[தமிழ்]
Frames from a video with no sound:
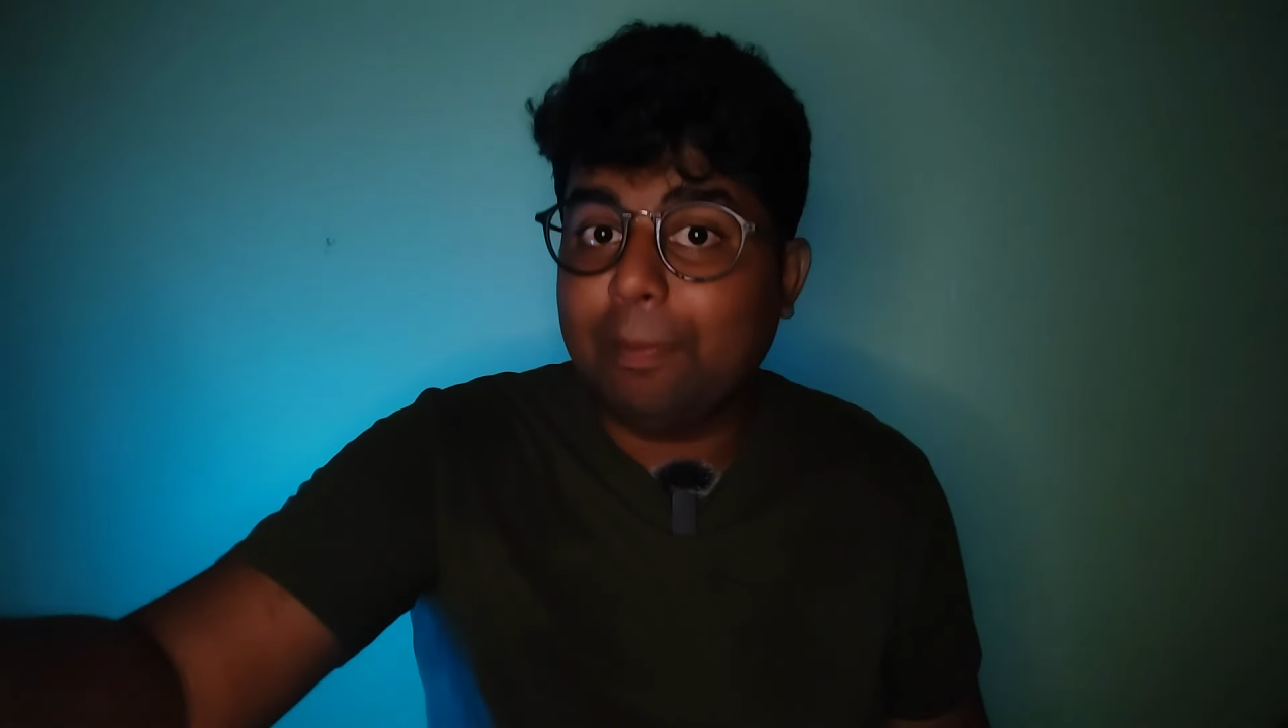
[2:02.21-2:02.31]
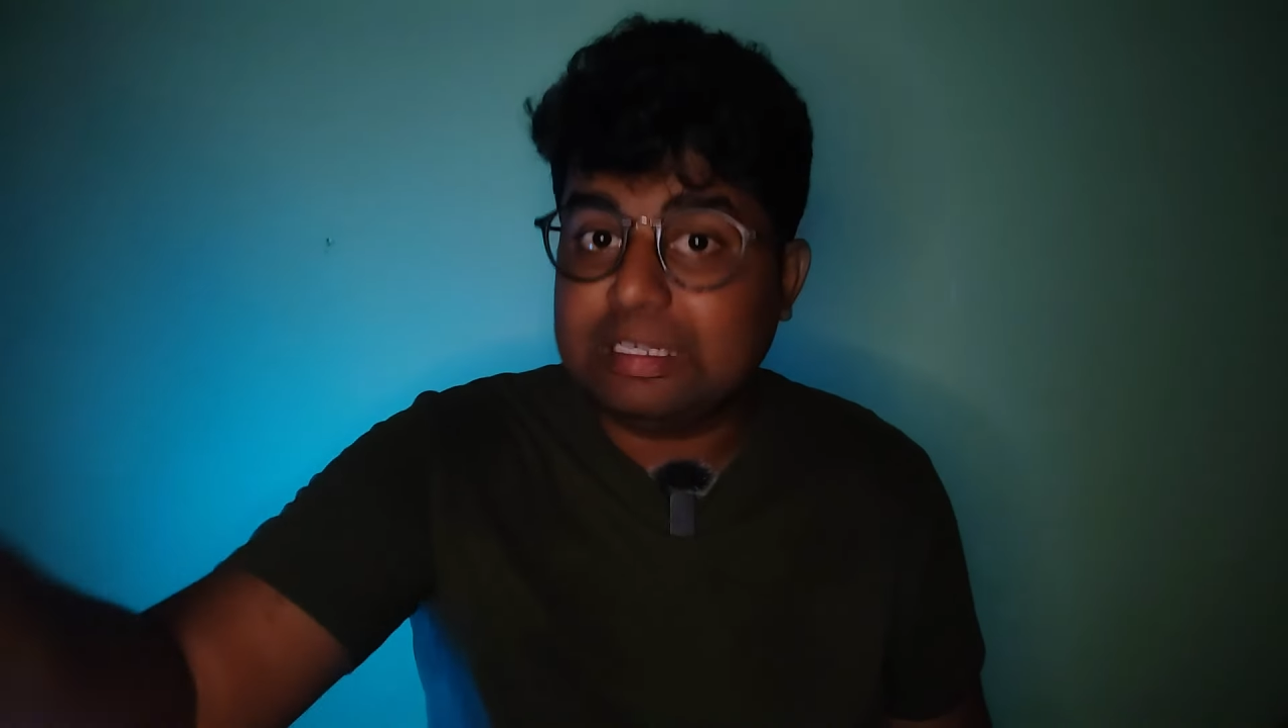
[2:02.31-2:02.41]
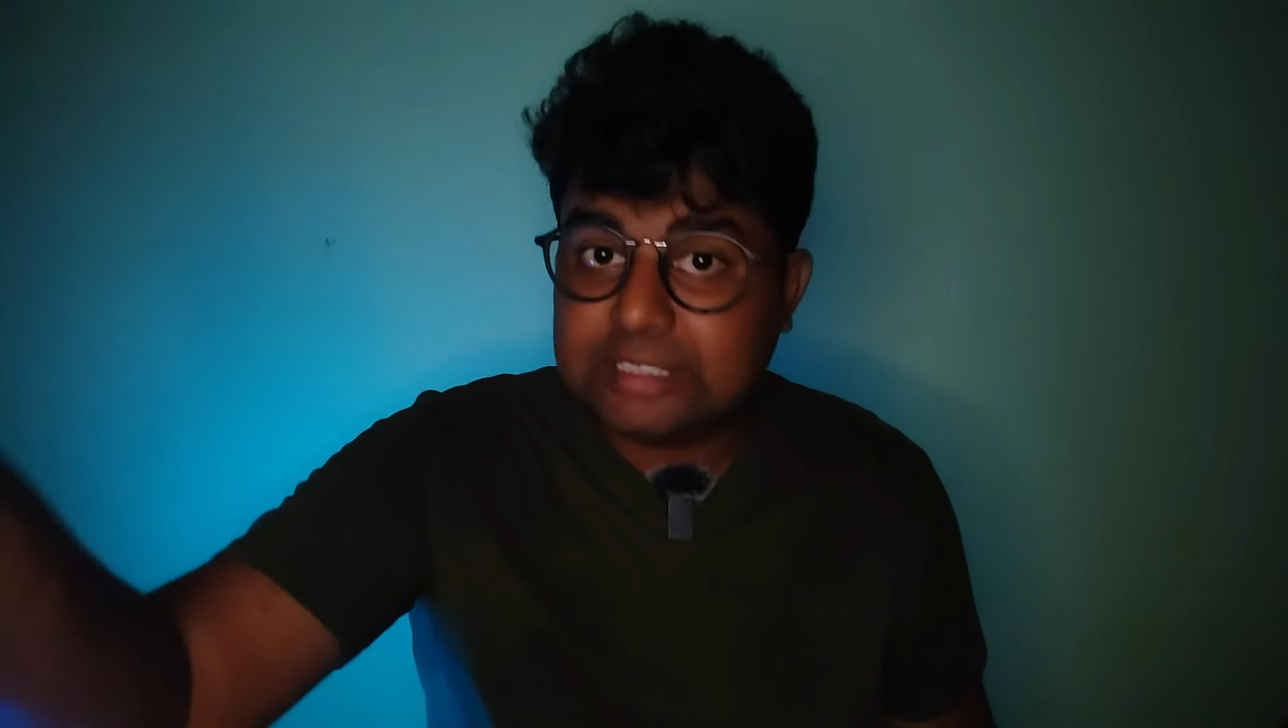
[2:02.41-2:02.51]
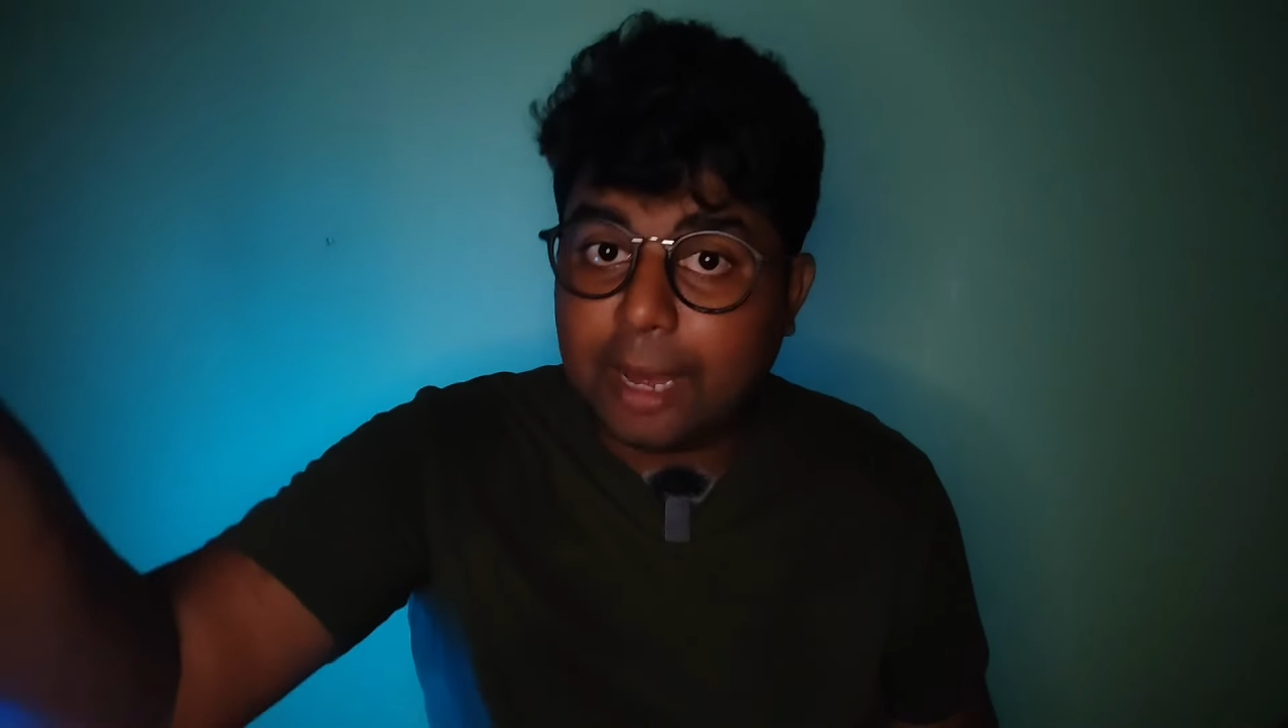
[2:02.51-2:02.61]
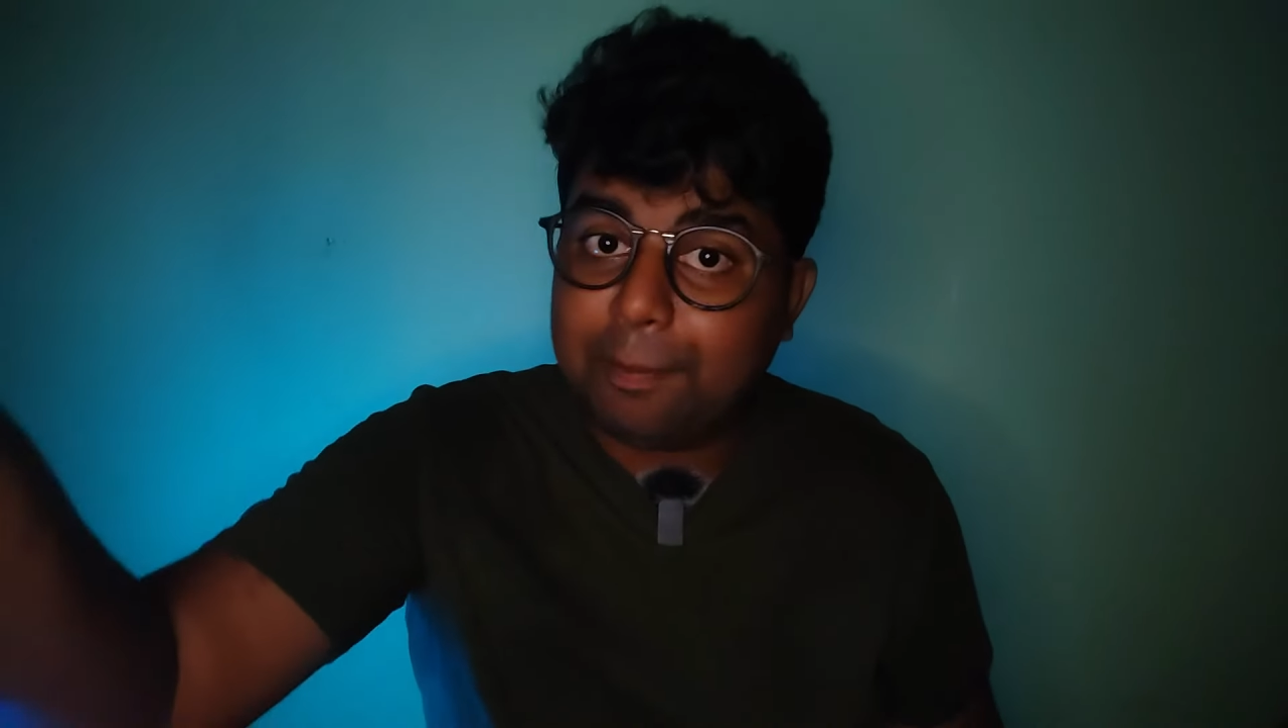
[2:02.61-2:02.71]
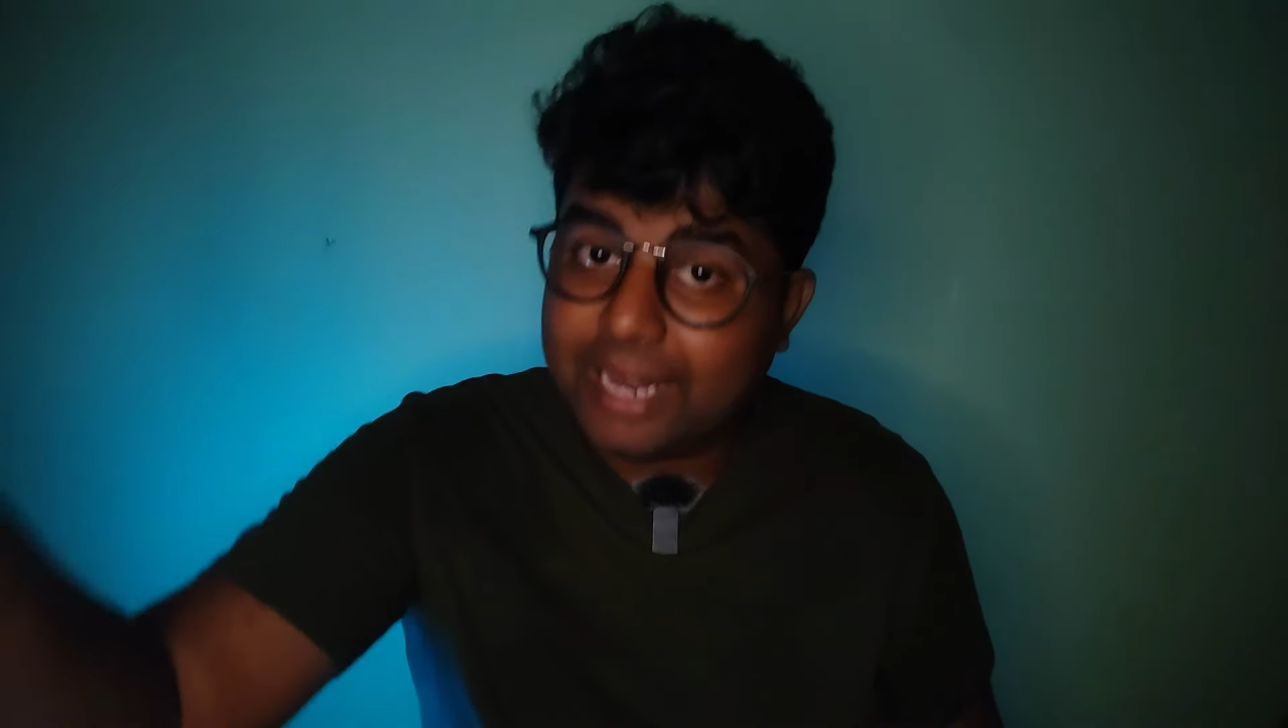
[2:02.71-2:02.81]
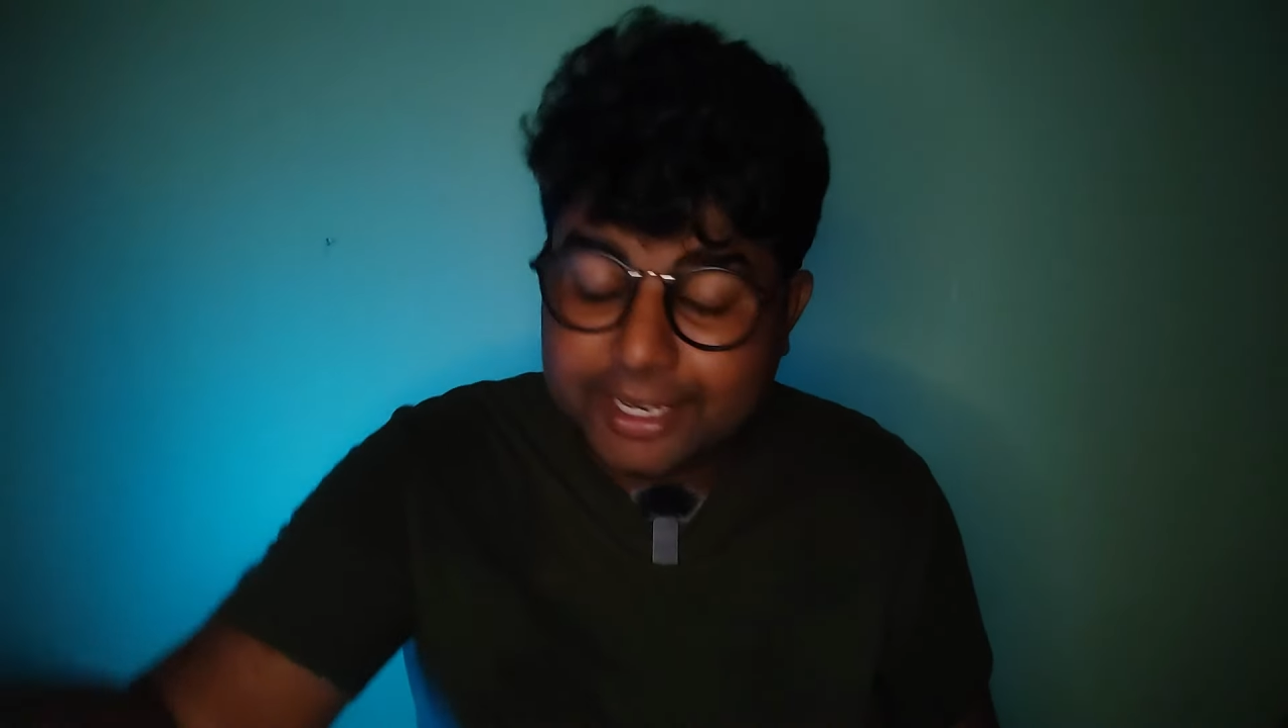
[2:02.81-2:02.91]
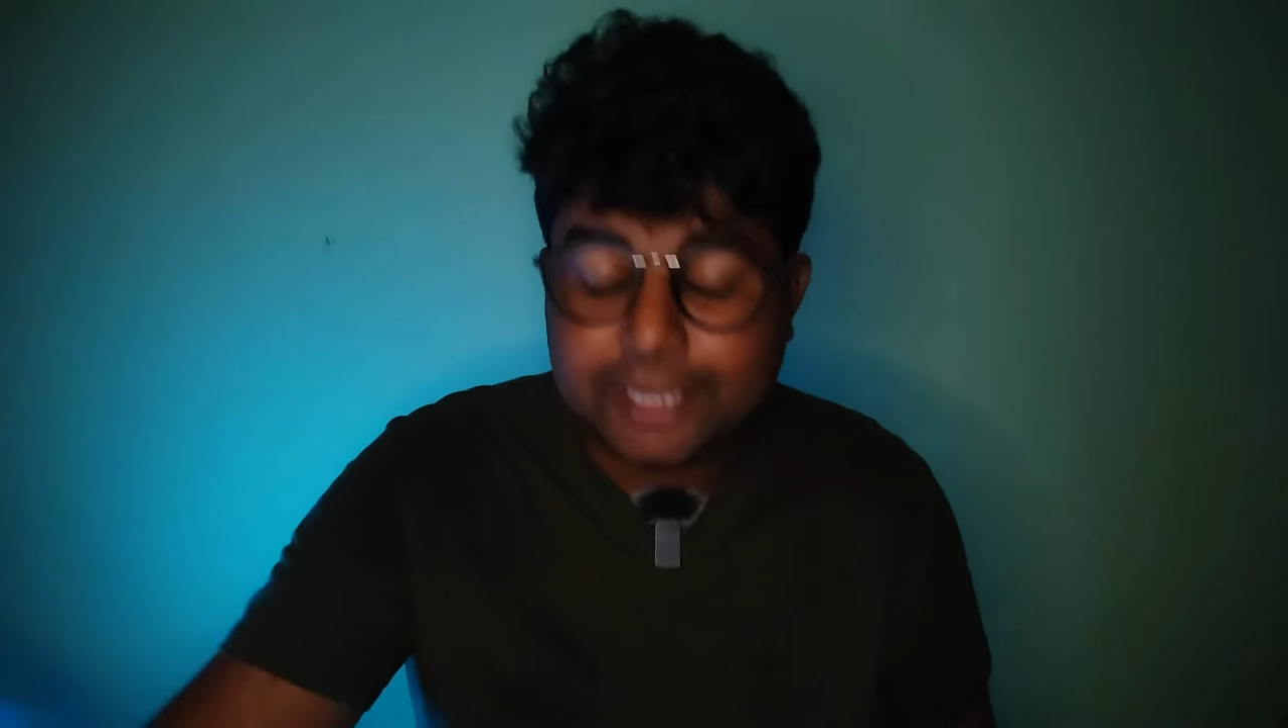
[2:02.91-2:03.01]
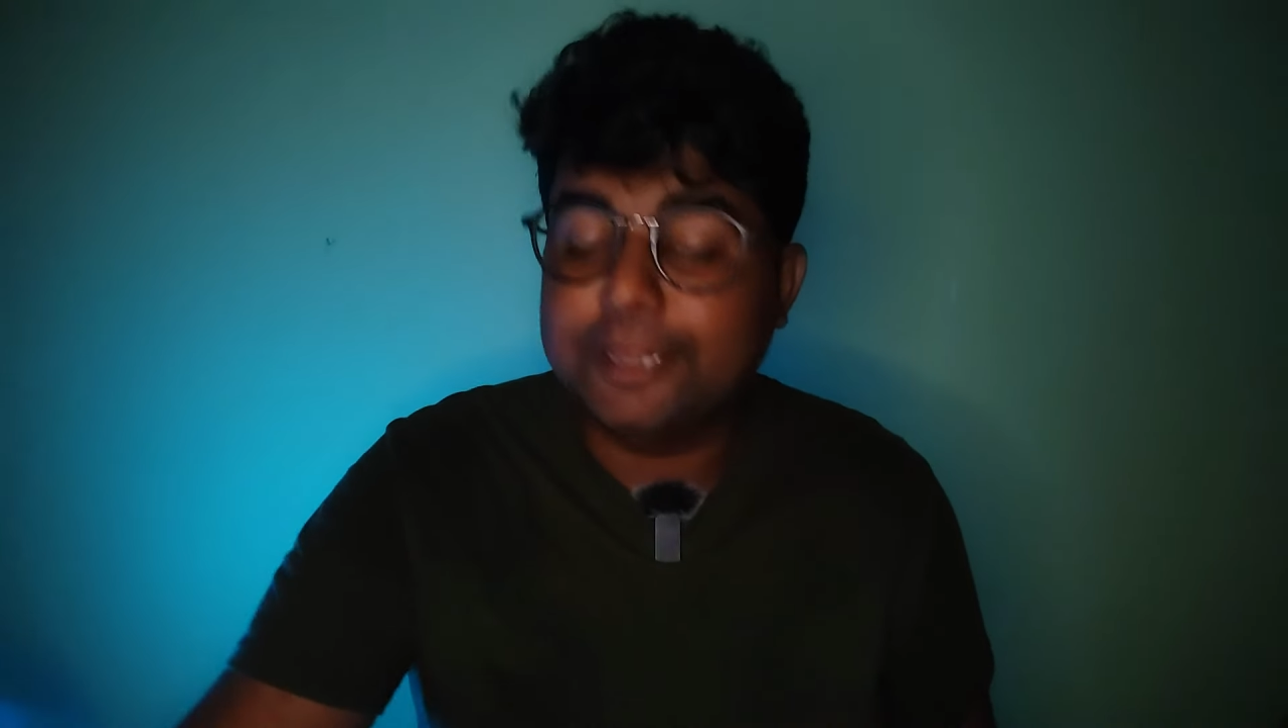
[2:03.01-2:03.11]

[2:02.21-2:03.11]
போய் பஸ் ஸ்டாப்ல